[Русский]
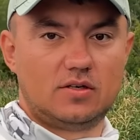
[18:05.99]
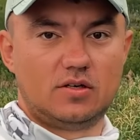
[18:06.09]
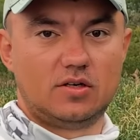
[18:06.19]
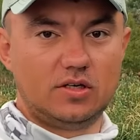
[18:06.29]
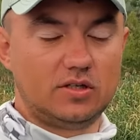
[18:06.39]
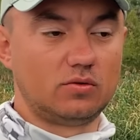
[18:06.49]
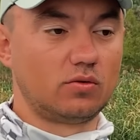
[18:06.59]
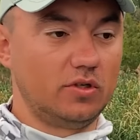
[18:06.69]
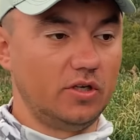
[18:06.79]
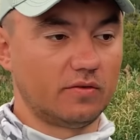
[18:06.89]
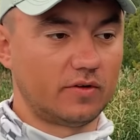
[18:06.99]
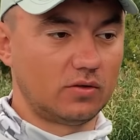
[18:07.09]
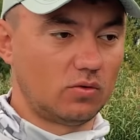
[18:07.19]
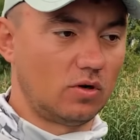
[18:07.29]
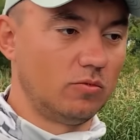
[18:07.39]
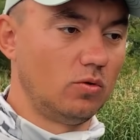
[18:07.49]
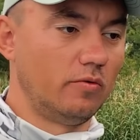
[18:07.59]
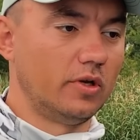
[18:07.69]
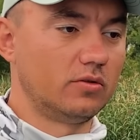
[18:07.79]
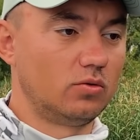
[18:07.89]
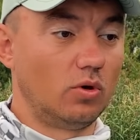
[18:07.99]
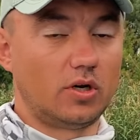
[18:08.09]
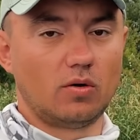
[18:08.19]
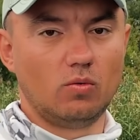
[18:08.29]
Э, это турнир, в котором ловят только